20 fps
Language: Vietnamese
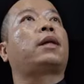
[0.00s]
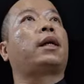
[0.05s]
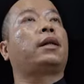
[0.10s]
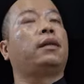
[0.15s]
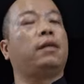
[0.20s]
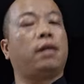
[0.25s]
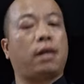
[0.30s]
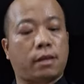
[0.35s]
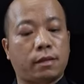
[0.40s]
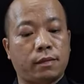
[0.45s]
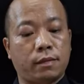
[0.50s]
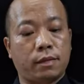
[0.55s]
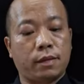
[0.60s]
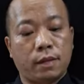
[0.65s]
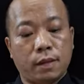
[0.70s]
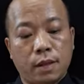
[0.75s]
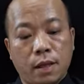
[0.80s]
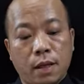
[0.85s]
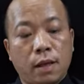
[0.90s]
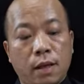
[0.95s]
thành được
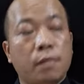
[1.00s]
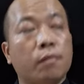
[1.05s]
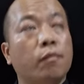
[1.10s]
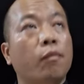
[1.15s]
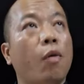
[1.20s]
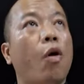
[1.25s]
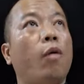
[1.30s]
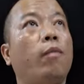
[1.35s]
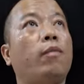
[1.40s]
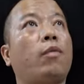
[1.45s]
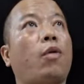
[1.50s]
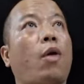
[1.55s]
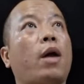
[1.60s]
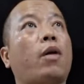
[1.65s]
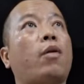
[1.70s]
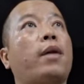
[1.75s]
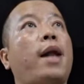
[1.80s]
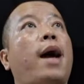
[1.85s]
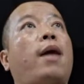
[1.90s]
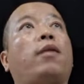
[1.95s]
mồm nói
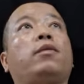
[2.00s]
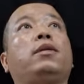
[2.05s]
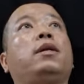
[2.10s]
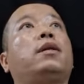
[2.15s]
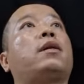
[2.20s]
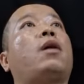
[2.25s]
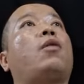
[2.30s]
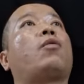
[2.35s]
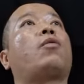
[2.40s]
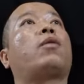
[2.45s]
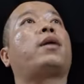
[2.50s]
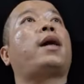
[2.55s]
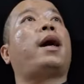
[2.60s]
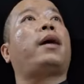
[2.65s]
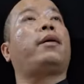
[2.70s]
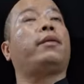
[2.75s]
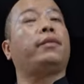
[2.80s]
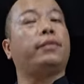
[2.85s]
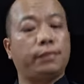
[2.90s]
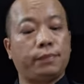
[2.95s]
có đạo nhưng đâu có
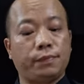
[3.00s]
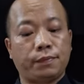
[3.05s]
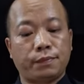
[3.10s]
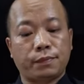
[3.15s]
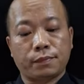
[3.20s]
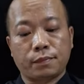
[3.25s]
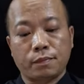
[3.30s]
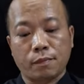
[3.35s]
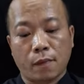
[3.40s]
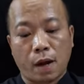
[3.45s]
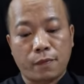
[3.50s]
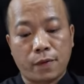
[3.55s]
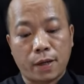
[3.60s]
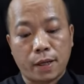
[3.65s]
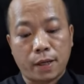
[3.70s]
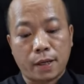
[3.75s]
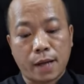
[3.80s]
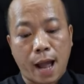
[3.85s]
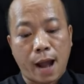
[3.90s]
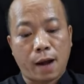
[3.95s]
đạo bởi
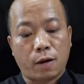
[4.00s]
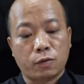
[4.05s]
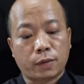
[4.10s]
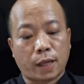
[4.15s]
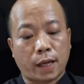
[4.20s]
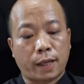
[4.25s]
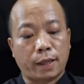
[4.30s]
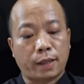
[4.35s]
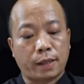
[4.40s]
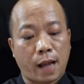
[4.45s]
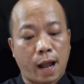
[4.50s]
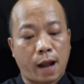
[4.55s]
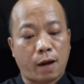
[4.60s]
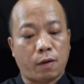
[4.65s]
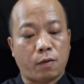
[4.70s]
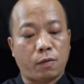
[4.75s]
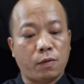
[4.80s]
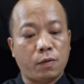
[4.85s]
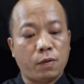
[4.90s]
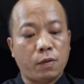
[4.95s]
vì đạo thành
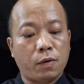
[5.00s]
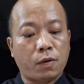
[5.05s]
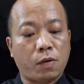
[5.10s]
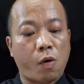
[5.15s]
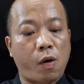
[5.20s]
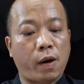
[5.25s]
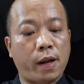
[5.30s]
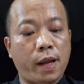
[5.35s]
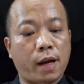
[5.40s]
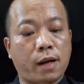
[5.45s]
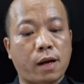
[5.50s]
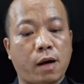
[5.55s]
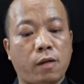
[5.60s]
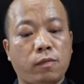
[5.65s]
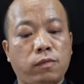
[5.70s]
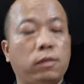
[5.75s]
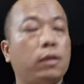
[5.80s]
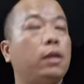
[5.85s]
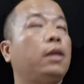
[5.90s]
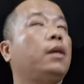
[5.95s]
đạo có nghĩa
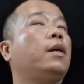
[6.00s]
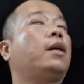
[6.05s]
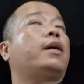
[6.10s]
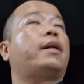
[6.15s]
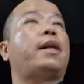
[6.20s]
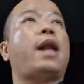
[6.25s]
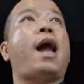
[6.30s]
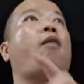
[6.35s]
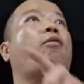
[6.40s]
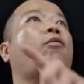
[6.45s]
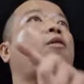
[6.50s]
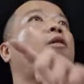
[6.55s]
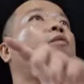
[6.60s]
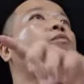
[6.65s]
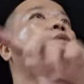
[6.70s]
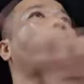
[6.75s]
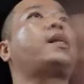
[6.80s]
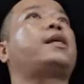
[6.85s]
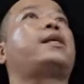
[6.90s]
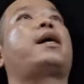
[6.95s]
không đạo
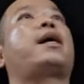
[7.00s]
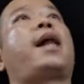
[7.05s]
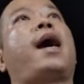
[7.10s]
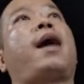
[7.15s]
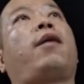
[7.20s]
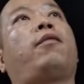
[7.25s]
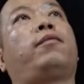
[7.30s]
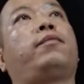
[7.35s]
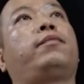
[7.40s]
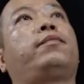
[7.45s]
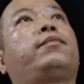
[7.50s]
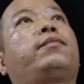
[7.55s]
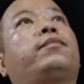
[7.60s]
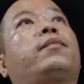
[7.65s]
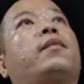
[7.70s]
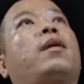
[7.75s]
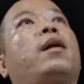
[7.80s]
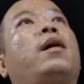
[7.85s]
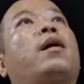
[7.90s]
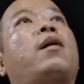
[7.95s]
không sinh ra đạo
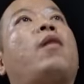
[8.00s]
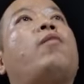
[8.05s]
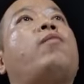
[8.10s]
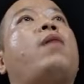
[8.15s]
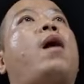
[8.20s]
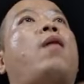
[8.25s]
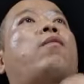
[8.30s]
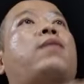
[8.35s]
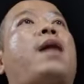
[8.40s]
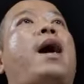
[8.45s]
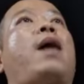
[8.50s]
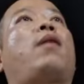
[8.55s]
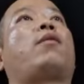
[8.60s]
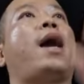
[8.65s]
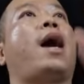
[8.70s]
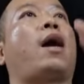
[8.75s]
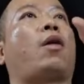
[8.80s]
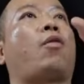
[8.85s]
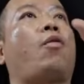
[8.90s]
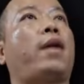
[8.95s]
không học đạo
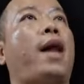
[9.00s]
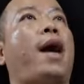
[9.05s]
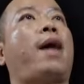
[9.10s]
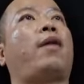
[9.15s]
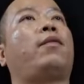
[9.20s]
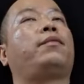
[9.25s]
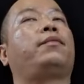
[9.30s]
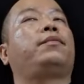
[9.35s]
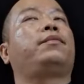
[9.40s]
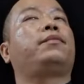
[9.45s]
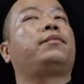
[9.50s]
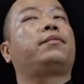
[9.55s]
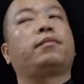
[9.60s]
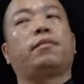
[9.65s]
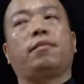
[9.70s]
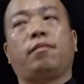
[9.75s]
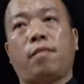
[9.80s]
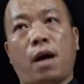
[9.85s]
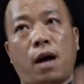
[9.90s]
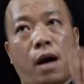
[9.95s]
để có đạo
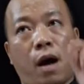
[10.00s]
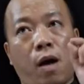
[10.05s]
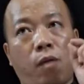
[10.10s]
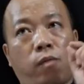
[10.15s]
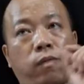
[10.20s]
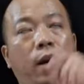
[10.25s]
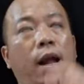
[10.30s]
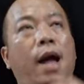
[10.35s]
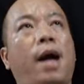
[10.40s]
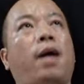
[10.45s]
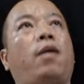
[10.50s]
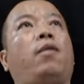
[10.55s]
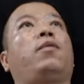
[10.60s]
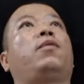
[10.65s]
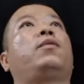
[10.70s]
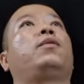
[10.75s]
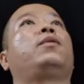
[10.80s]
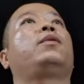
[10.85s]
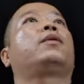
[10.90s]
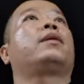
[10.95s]
mà học đạo
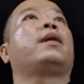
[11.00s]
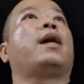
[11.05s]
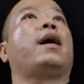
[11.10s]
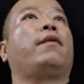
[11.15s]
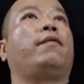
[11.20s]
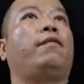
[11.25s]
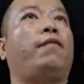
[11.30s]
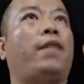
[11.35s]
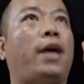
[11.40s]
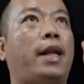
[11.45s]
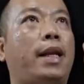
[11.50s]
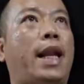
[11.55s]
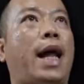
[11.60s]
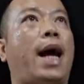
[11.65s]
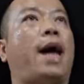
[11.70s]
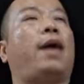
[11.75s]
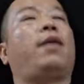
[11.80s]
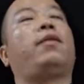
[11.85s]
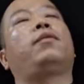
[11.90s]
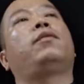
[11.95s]
để vận
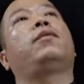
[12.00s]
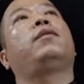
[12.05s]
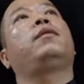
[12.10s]
đạo